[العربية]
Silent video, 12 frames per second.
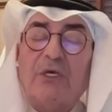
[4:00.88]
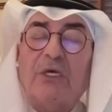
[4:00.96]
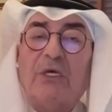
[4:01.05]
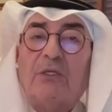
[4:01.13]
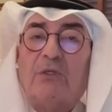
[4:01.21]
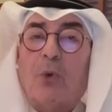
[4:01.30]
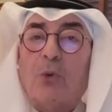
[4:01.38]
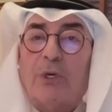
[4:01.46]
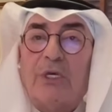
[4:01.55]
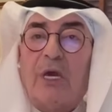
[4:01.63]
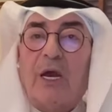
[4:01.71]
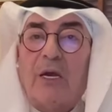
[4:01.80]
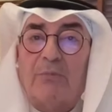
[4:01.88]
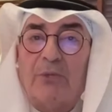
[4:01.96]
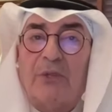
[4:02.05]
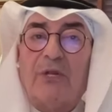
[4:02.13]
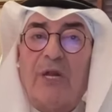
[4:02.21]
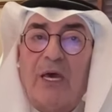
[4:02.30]
في توقيع
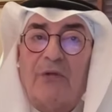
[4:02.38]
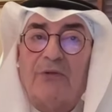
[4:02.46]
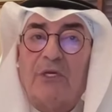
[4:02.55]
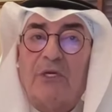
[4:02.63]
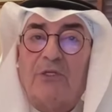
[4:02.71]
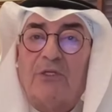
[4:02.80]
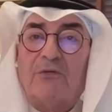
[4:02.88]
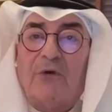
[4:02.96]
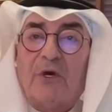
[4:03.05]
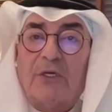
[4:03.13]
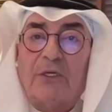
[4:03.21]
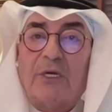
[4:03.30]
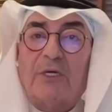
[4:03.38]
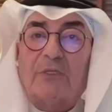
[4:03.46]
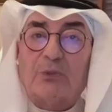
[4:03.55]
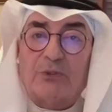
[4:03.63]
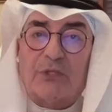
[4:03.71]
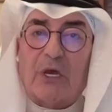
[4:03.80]
مثل هذه
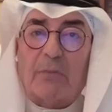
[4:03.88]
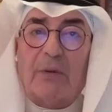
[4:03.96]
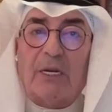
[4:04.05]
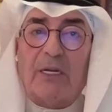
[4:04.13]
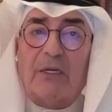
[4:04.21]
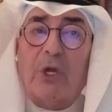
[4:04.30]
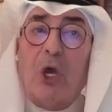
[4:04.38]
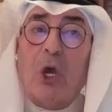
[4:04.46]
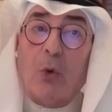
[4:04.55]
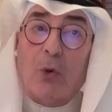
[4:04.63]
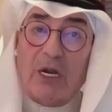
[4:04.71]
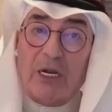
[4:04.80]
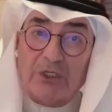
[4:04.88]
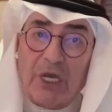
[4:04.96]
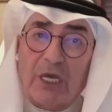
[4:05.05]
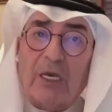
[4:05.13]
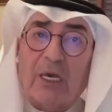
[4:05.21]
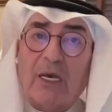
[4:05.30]
الاتفاقيات مستقبلا ولا
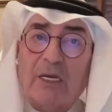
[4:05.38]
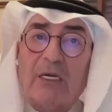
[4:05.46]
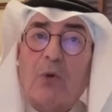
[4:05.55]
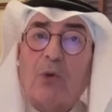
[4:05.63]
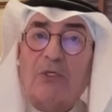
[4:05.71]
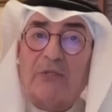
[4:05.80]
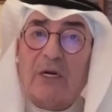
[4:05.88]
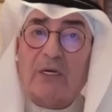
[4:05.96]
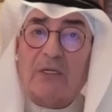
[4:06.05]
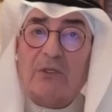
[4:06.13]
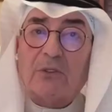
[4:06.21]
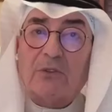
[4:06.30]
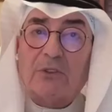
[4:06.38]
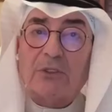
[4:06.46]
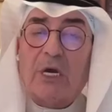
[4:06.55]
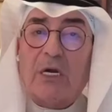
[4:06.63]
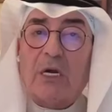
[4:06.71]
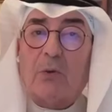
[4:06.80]
شك أن وزارة
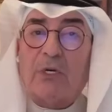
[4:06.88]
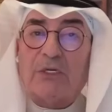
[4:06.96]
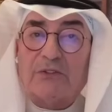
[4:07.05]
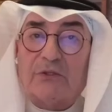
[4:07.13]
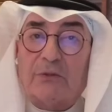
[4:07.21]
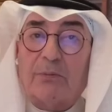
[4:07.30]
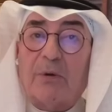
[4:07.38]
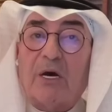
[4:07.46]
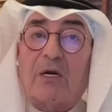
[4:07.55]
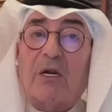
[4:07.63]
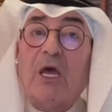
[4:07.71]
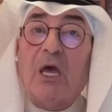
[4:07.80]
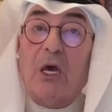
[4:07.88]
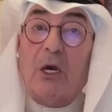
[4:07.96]
التجارة والاستثمار